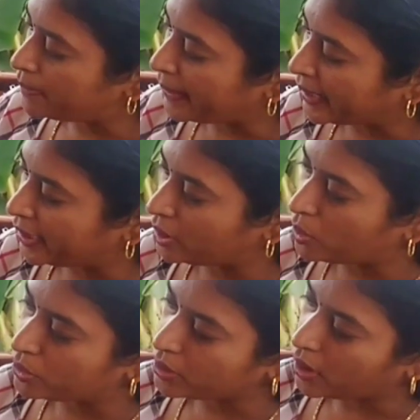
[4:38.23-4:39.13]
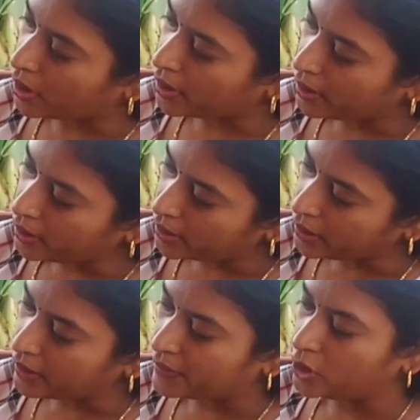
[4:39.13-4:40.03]
பிளக்இன் கொடுத்துருக்காங்க
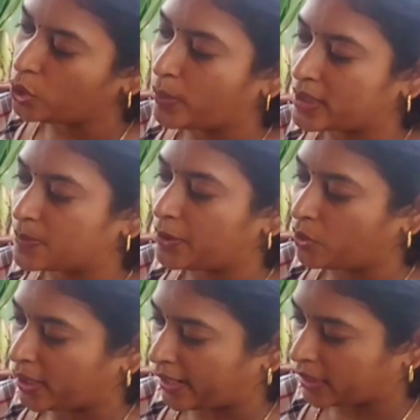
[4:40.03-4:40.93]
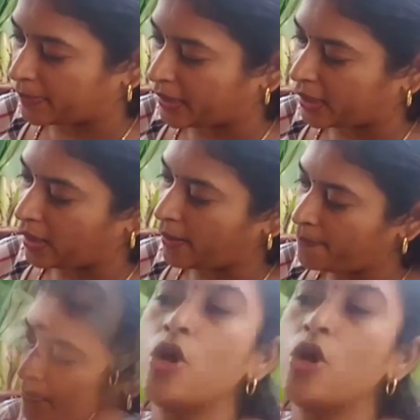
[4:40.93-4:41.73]
இங்கே வந்து யூஎஸ்பியும் கனெக்ட் பண்ணிக்கலாம்